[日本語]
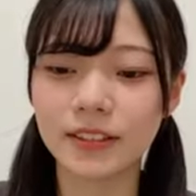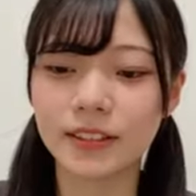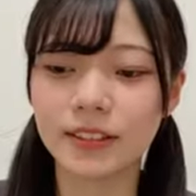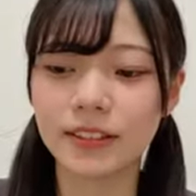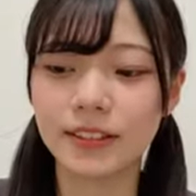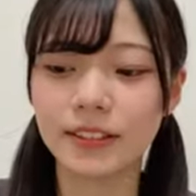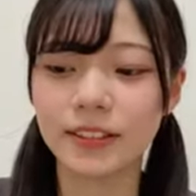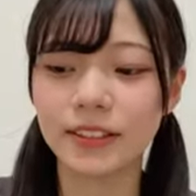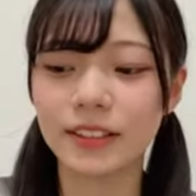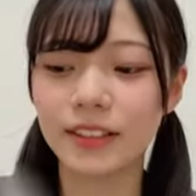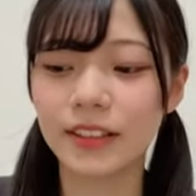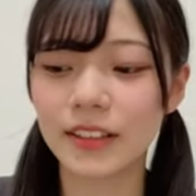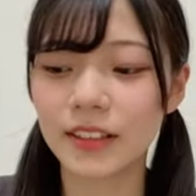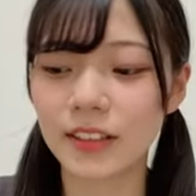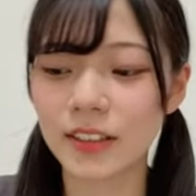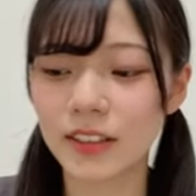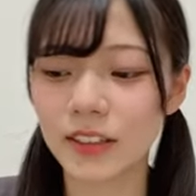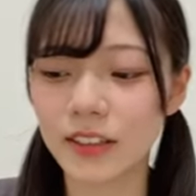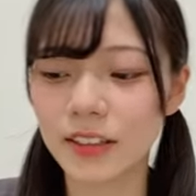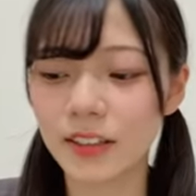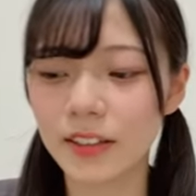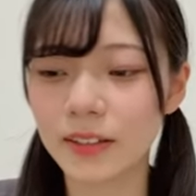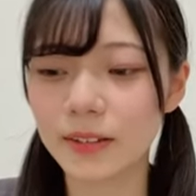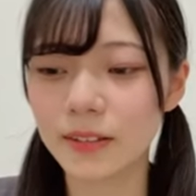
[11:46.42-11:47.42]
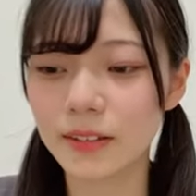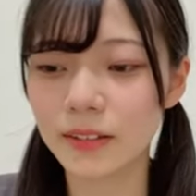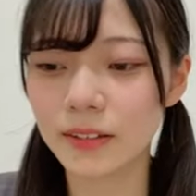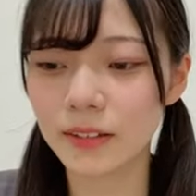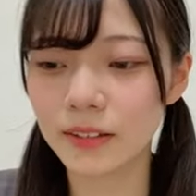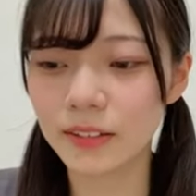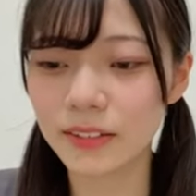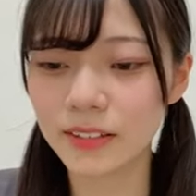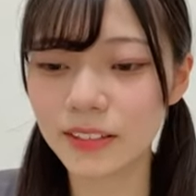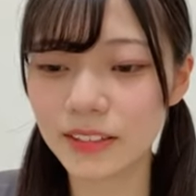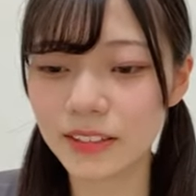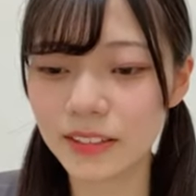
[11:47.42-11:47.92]
こ
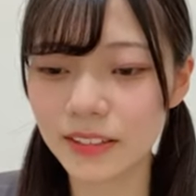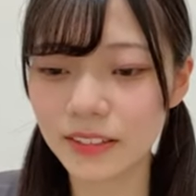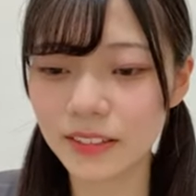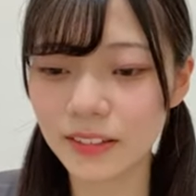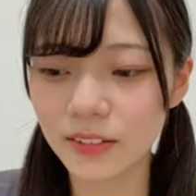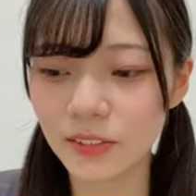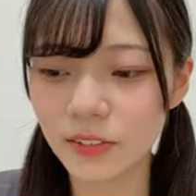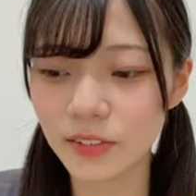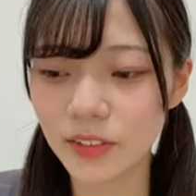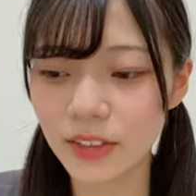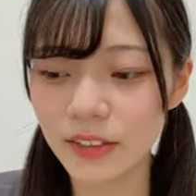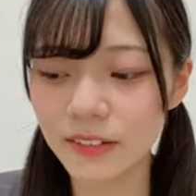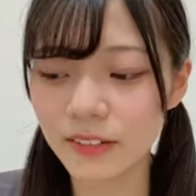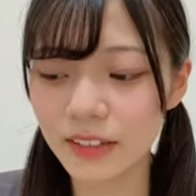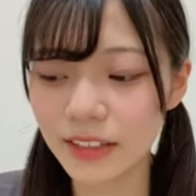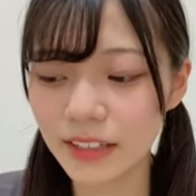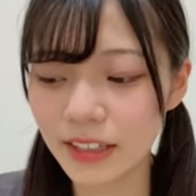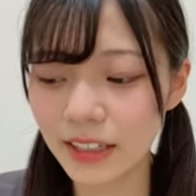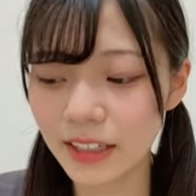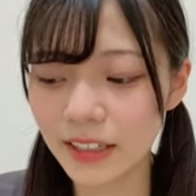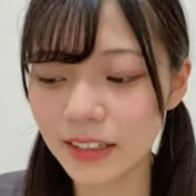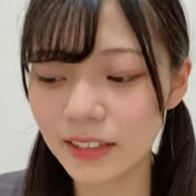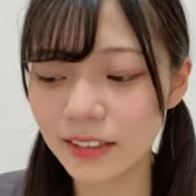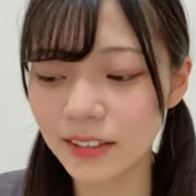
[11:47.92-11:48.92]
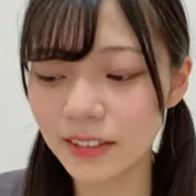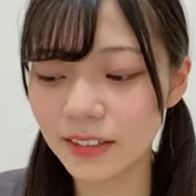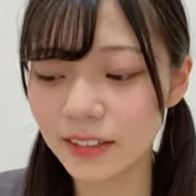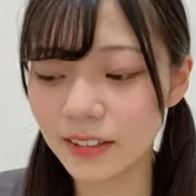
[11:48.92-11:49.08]
れこれはね